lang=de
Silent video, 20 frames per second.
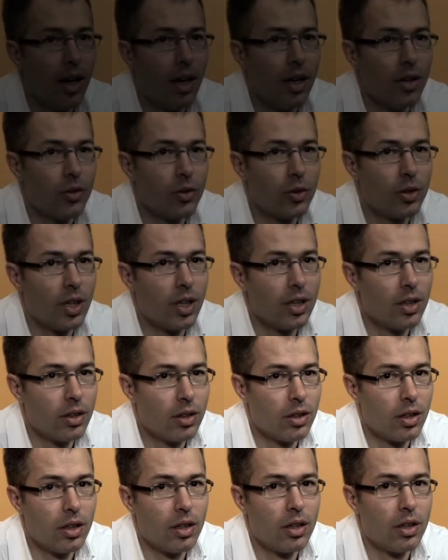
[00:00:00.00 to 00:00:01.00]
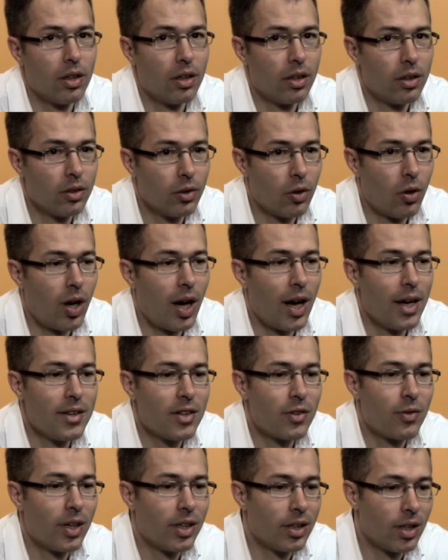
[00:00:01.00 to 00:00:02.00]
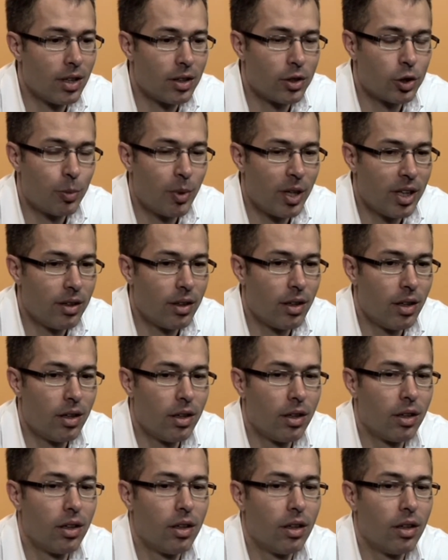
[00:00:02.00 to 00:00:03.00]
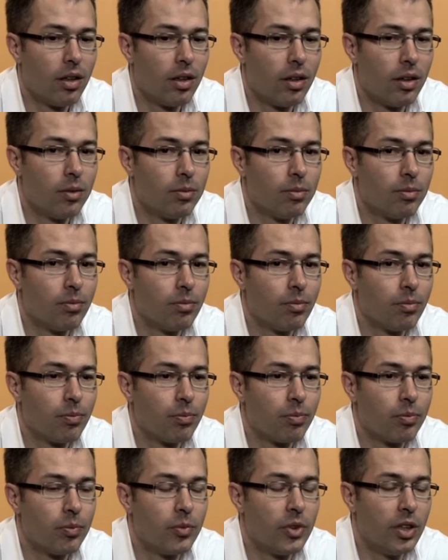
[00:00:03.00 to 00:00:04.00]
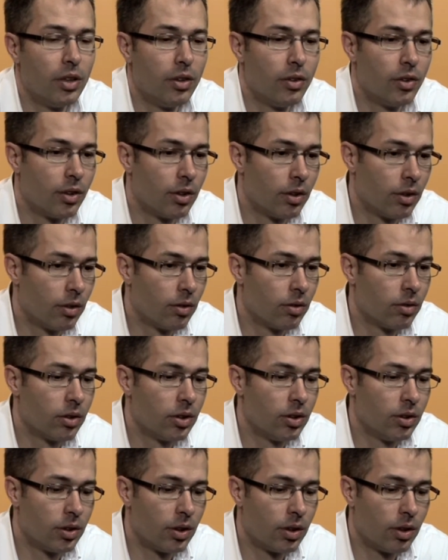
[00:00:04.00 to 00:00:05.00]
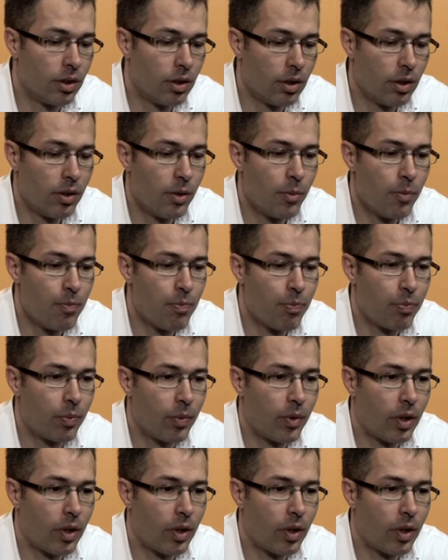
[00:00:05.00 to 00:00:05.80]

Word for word: Also dann äh, noch ein, zwei Jahre später, ähm, diese, dieser ähm,